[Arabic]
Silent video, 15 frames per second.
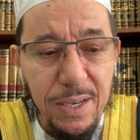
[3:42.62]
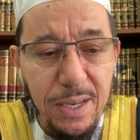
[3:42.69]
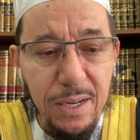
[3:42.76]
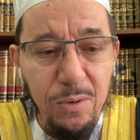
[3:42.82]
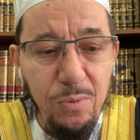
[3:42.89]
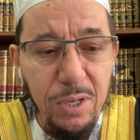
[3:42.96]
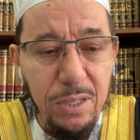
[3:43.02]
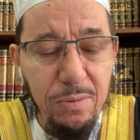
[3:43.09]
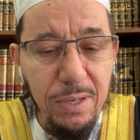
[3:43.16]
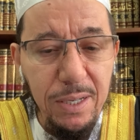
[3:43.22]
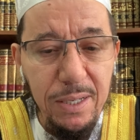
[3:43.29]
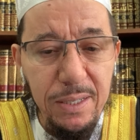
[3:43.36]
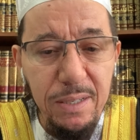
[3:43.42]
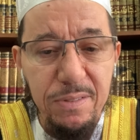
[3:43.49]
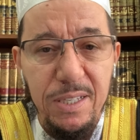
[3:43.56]
على الولد ولا
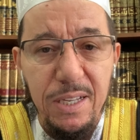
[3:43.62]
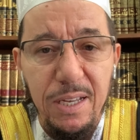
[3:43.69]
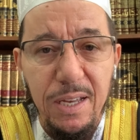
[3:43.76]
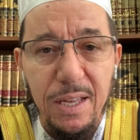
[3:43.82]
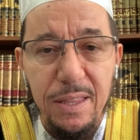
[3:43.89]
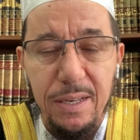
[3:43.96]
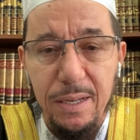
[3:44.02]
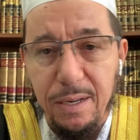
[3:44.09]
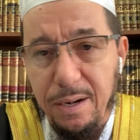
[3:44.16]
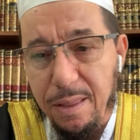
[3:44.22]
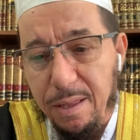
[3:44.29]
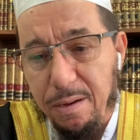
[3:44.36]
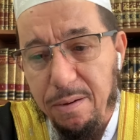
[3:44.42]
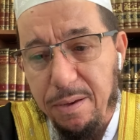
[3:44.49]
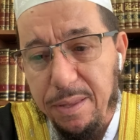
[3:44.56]
على نفسها أثناء
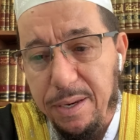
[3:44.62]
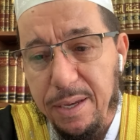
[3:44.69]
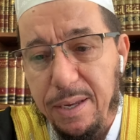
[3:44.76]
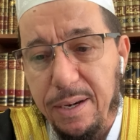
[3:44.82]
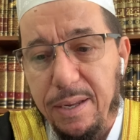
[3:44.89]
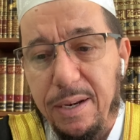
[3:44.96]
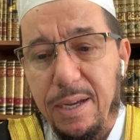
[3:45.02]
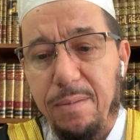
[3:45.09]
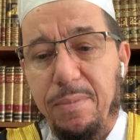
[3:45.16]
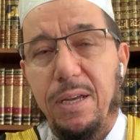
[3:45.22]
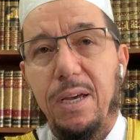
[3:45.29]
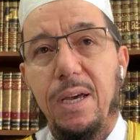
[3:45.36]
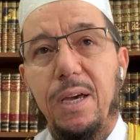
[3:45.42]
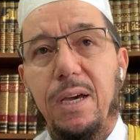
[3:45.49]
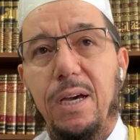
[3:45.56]
الرضاعة أثناء الحمل
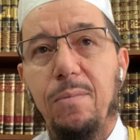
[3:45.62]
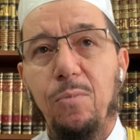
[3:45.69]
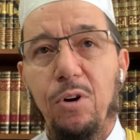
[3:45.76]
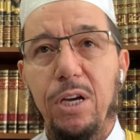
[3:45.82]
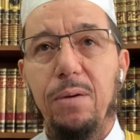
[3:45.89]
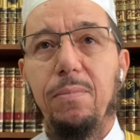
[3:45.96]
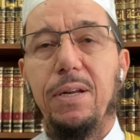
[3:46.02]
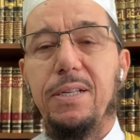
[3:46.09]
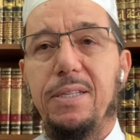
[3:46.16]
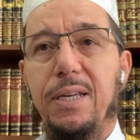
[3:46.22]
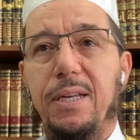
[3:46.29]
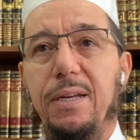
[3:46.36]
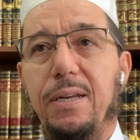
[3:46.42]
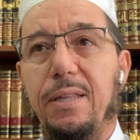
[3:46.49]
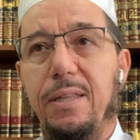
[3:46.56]
المقيم
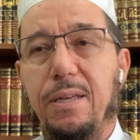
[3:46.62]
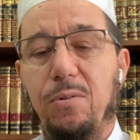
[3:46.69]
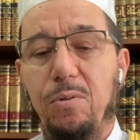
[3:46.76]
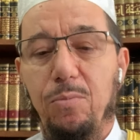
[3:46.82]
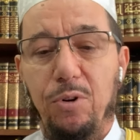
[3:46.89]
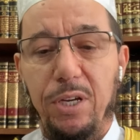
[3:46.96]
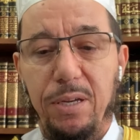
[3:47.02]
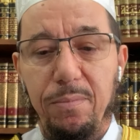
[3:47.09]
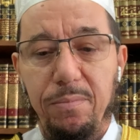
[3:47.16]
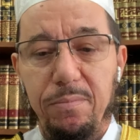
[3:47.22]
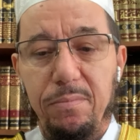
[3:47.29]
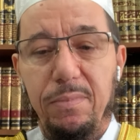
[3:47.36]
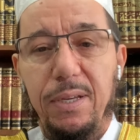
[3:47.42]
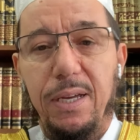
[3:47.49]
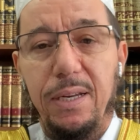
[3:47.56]
الإنسان الذي هو مقيم
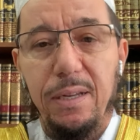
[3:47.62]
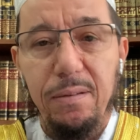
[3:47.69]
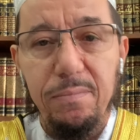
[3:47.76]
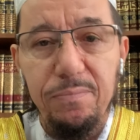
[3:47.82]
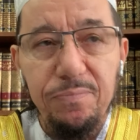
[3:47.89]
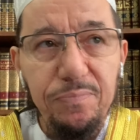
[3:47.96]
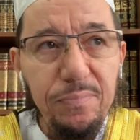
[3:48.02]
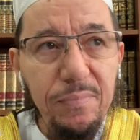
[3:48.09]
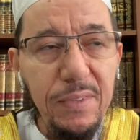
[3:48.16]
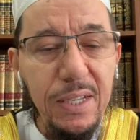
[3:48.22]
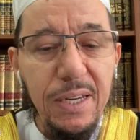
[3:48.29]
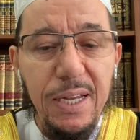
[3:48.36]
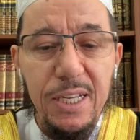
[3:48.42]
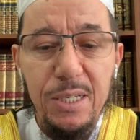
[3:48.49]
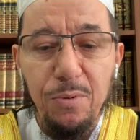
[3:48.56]
يعني
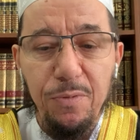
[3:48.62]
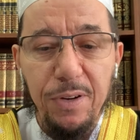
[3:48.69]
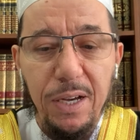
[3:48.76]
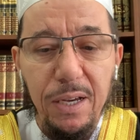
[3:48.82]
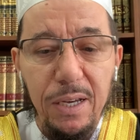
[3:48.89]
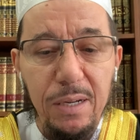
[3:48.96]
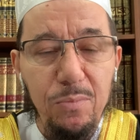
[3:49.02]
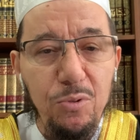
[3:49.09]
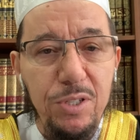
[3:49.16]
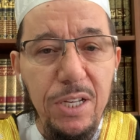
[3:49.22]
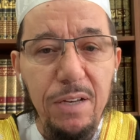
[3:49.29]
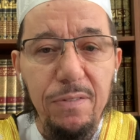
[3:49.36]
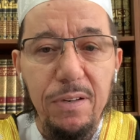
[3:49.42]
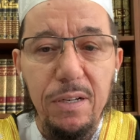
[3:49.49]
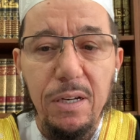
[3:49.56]
لا يجب في حق
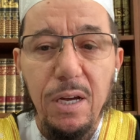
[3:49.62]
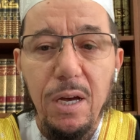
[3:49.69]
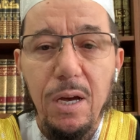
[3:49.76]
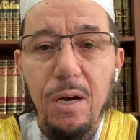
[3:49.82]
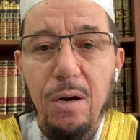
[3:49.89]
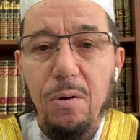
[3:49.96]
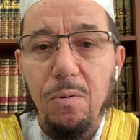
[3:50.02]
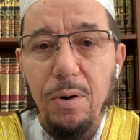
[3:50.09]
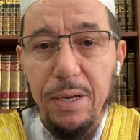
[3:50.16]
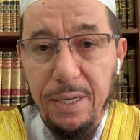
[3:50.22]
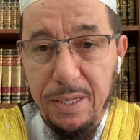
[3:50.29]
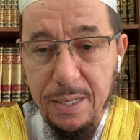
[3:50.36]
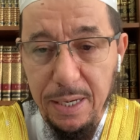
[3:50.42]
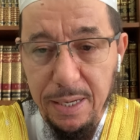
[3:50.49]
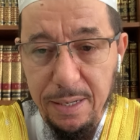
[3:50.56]
المسافر
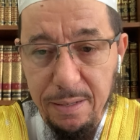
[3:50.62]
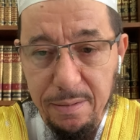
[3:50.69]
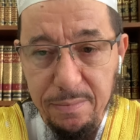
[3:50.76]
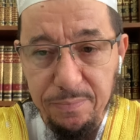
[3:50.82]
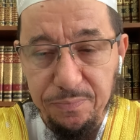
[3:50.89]
وإن كان